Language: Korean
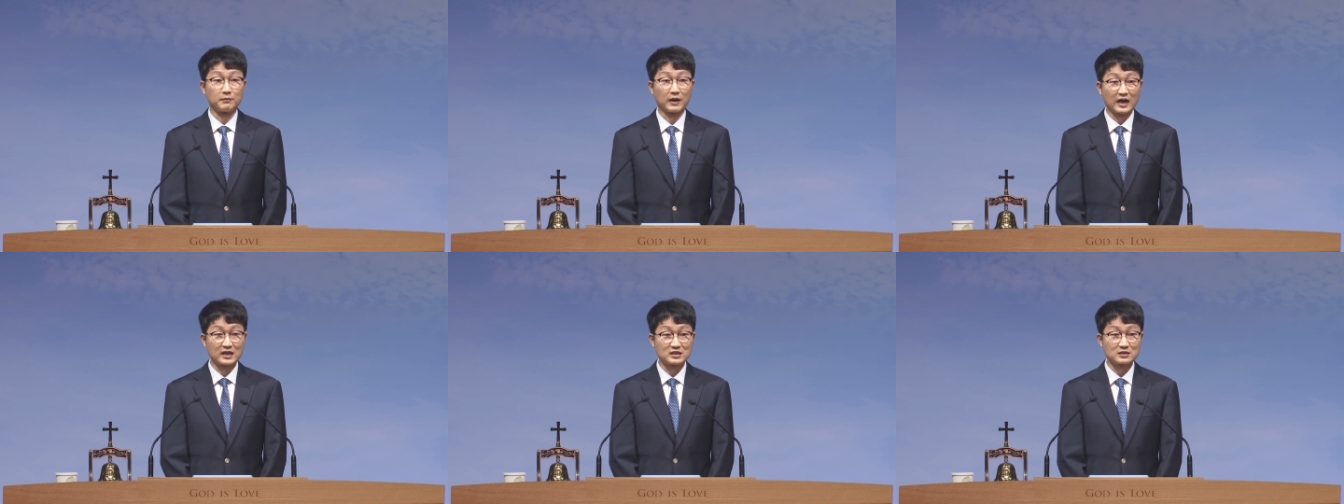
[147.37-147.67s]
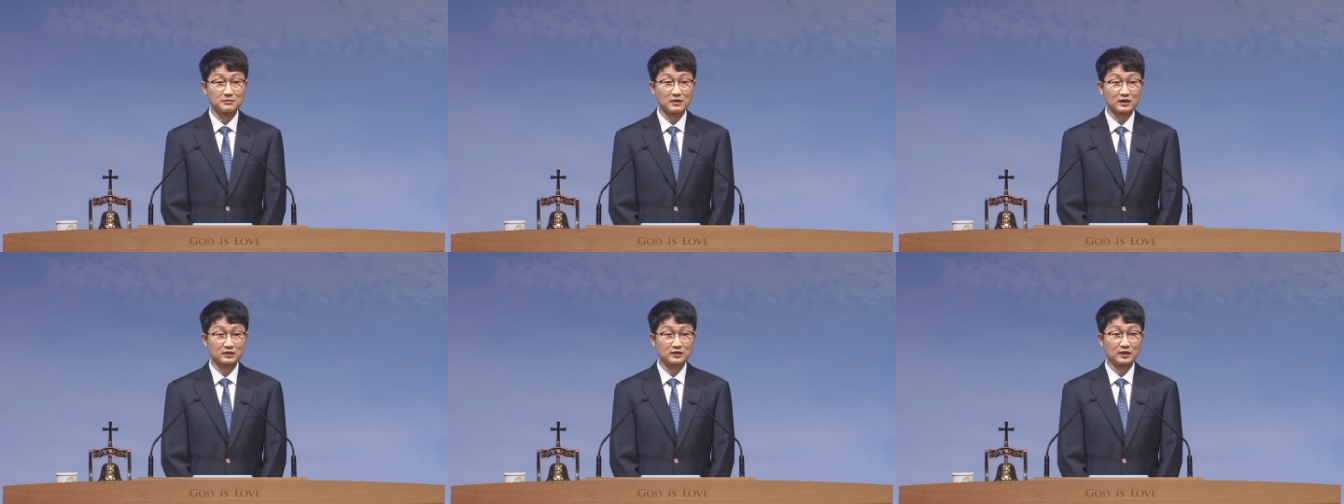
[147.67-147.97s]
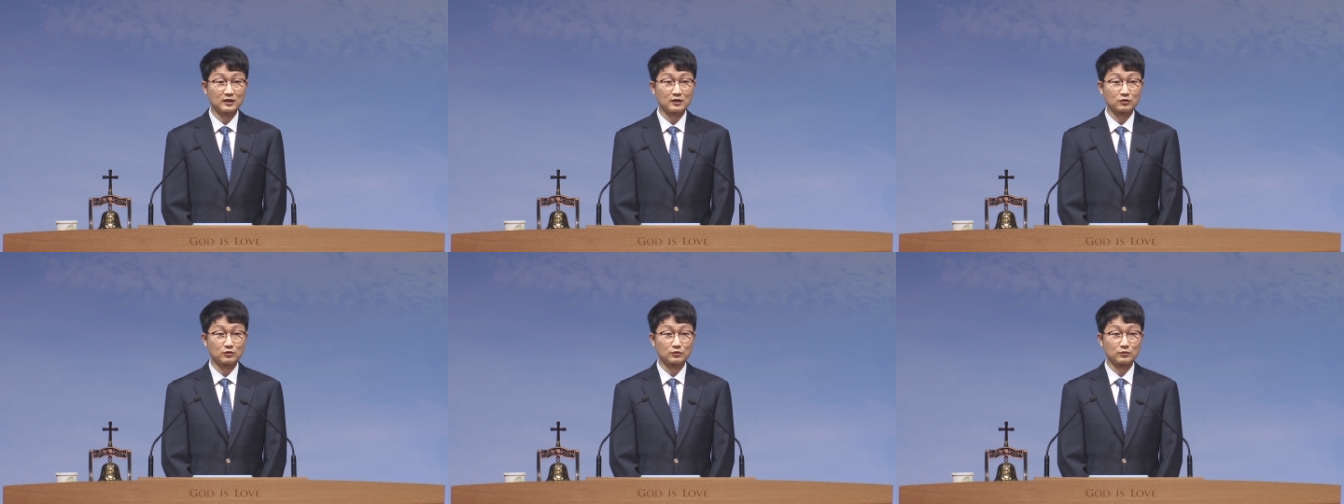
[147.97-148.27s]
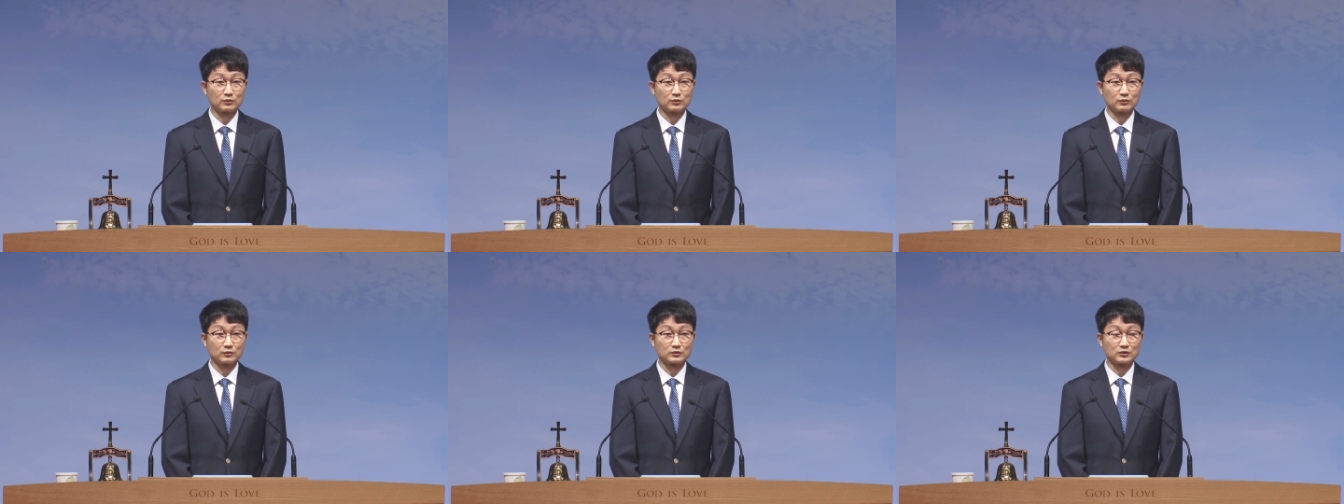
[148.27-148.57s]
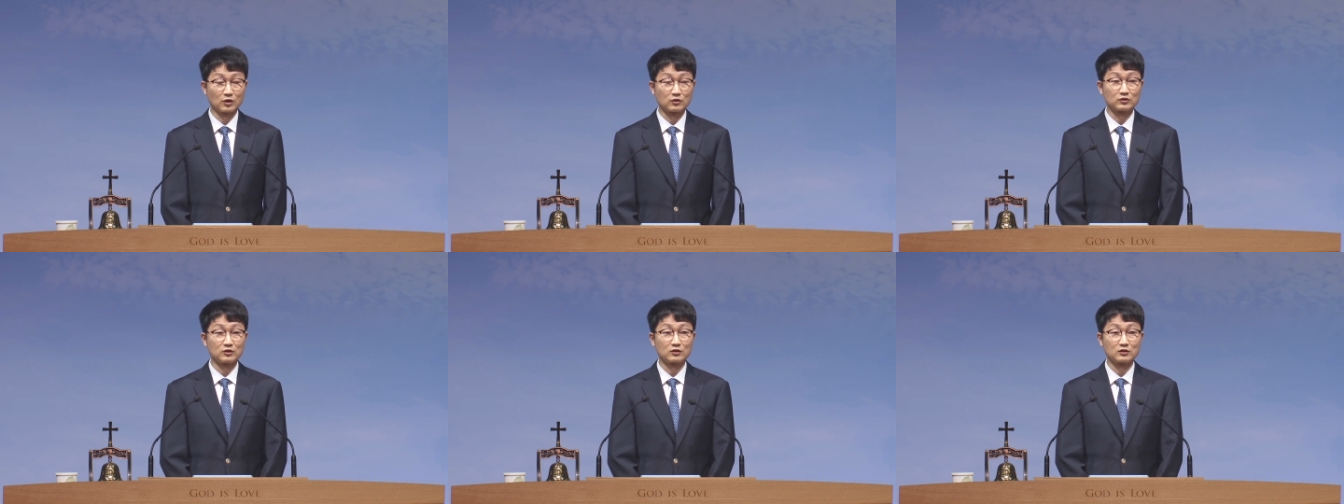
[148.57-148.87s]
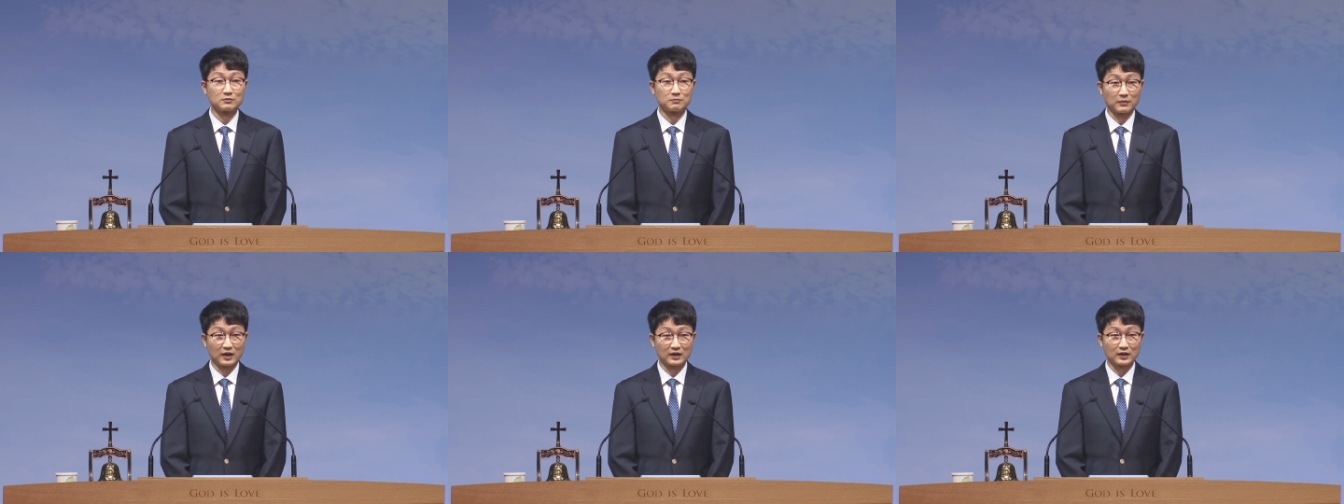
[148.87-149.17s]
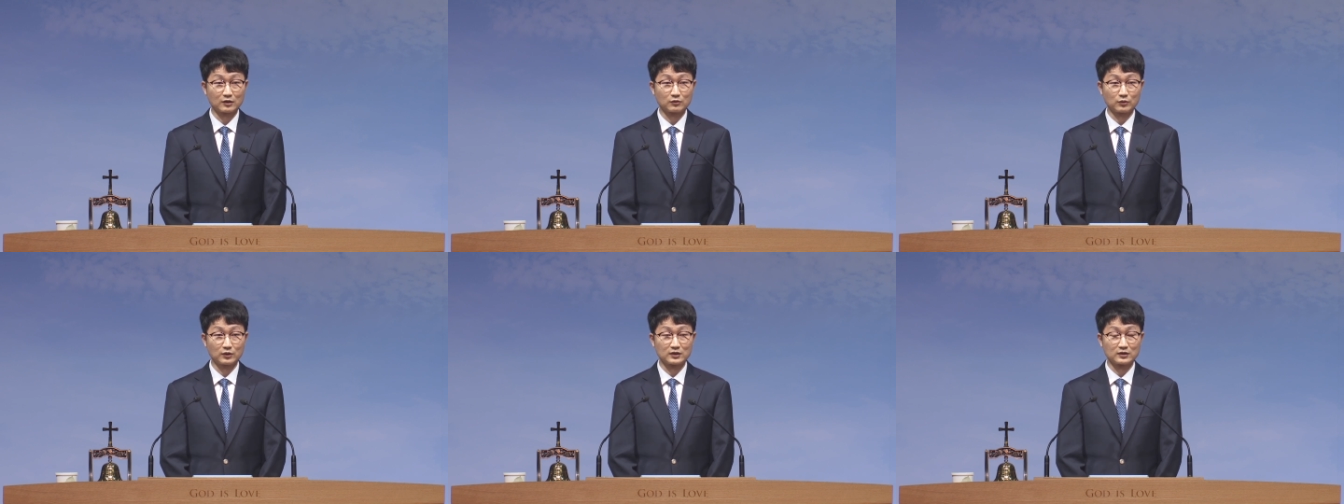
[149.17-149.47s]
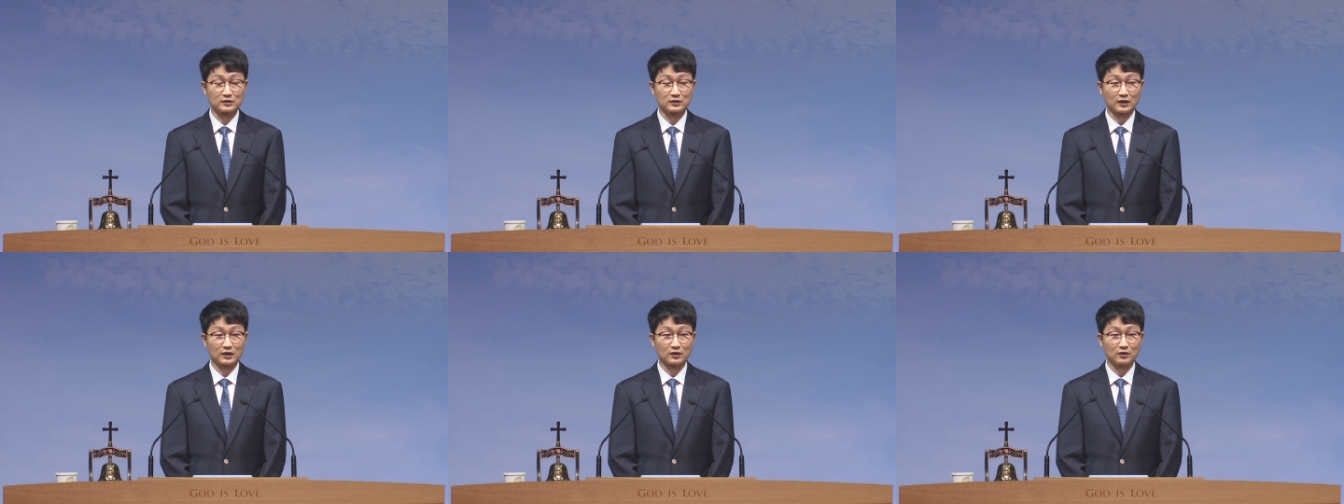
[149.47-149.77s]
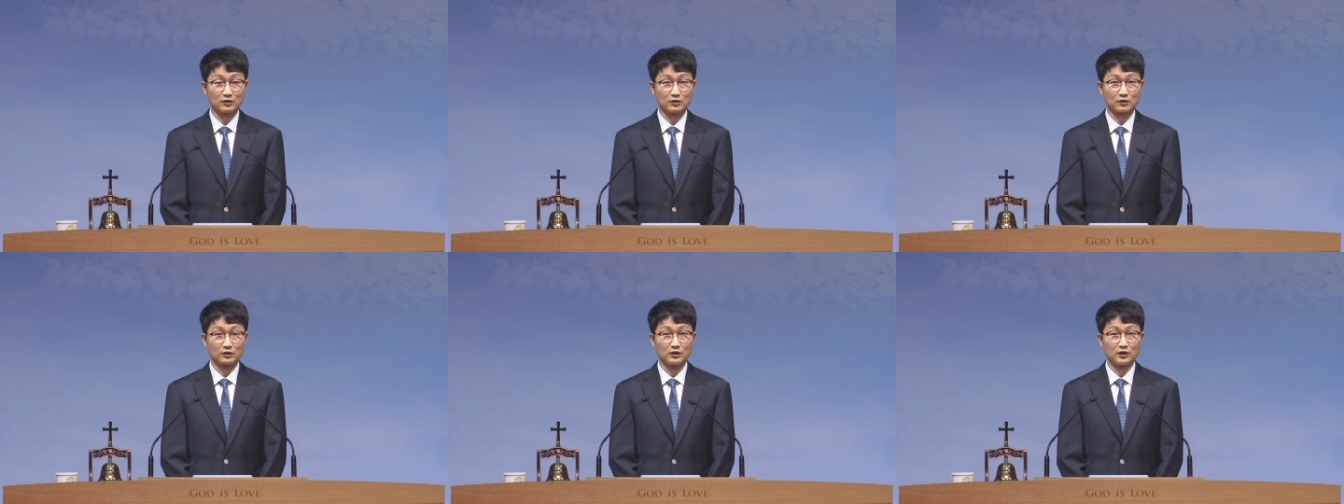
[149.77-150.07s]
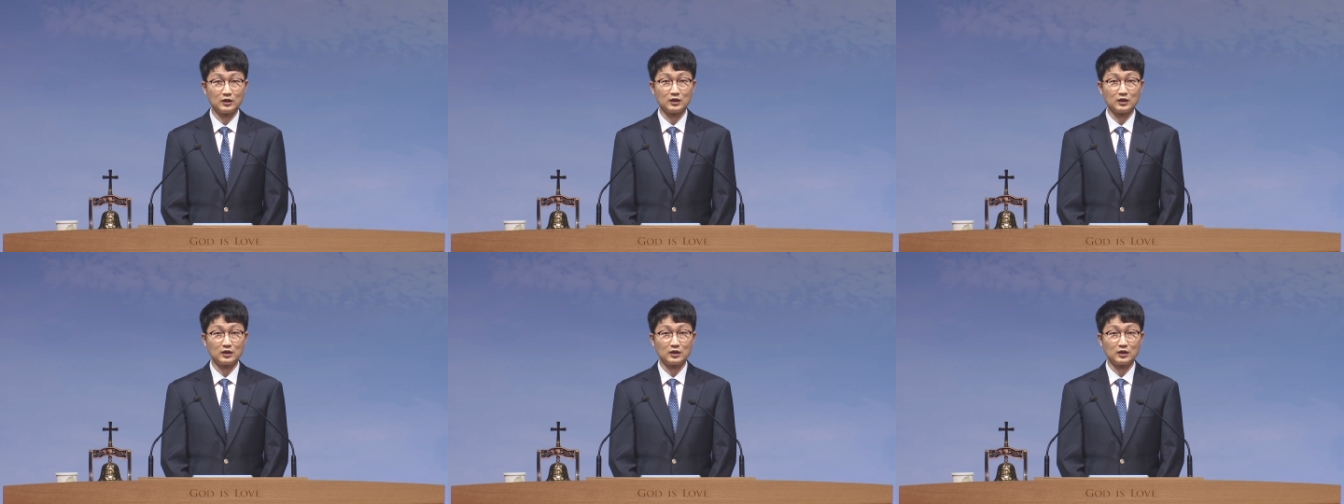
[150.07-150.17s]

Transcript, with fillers: 마지막 때라고 성경은 말하고 있는데요.